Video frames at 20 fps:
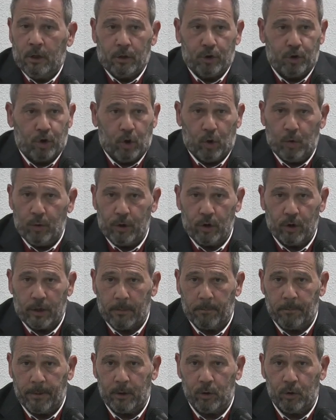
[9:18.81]
Yo lo único
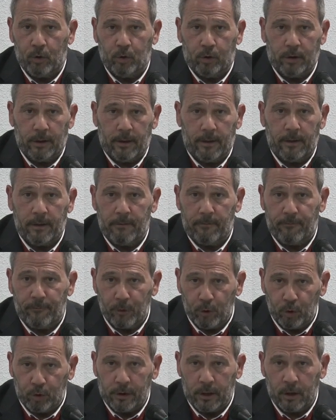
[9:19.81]
que espero es que ustedes
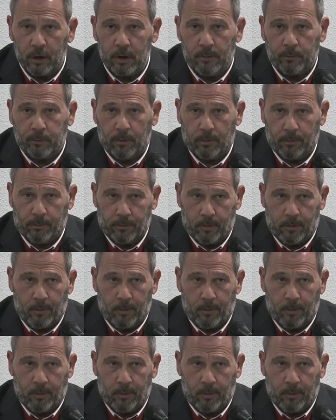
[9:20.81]
disfruten, como,